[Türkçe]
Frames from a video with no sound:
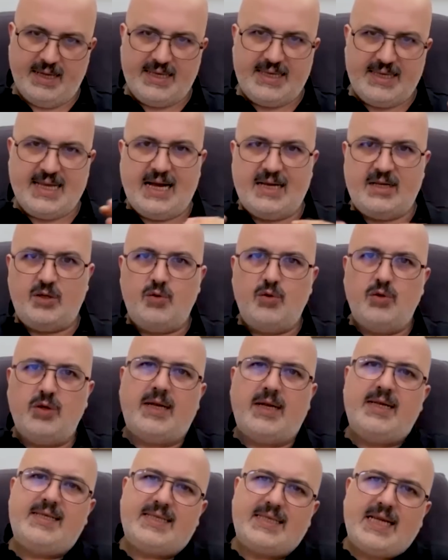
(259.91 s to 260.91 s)
Yani
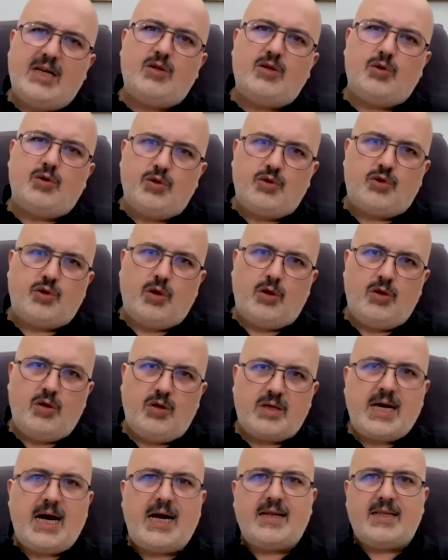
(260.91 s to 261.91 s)
Yunanistan şunu
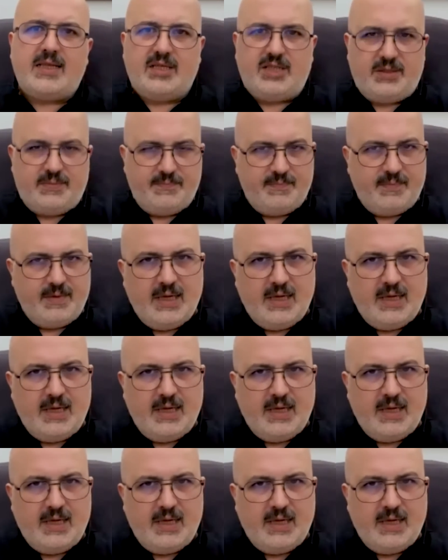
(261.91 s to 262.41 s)
söylüyor. Kardeşim